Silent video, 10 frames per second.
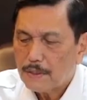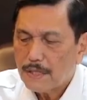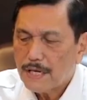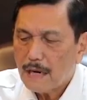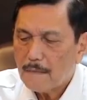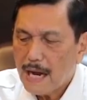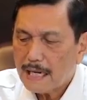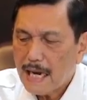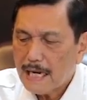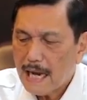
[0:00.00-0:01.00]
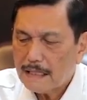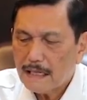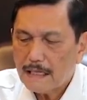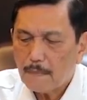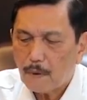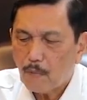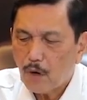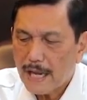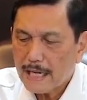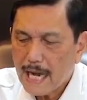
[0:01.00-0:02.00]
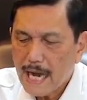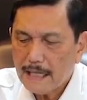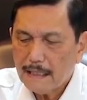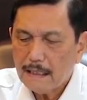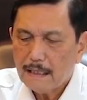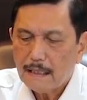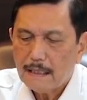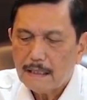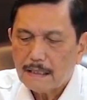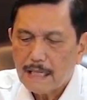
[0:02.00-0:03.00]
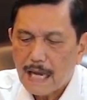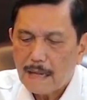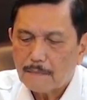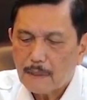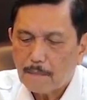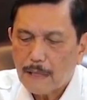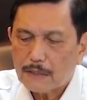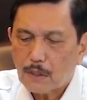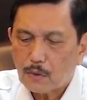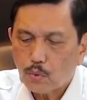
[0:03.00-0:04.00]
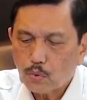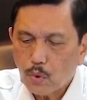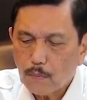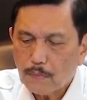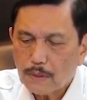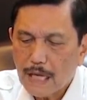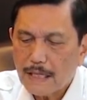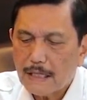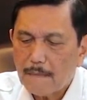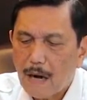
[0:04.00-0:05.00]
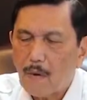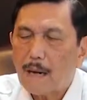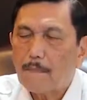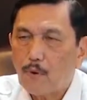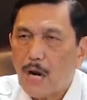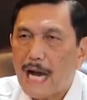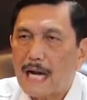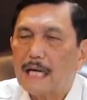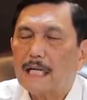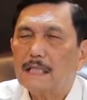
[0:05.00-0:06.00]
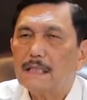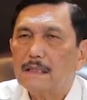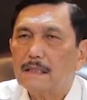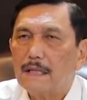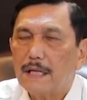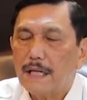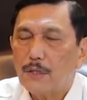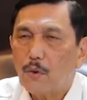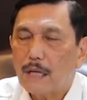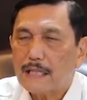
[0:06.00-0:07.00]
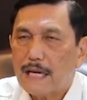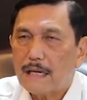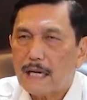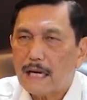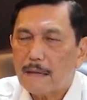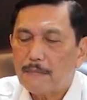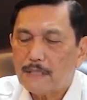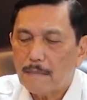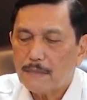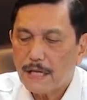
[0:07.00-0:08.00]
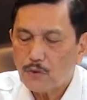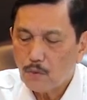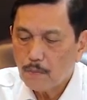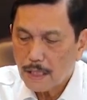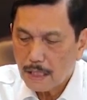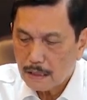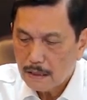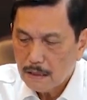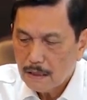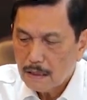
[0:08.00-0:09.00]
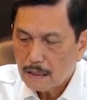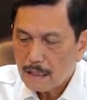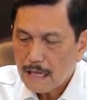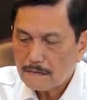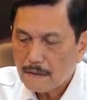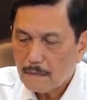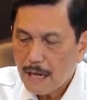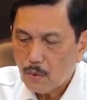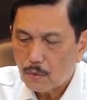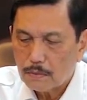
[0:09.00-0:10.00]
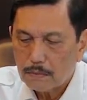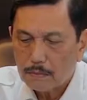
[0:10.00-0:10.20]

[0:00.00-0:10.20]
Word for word: Penyediaan makan hanya diperbolehkan dalam tempat tertutup dan dibawa pulang. Ini juga tadi karena bisa menjadi sumber klaster baru.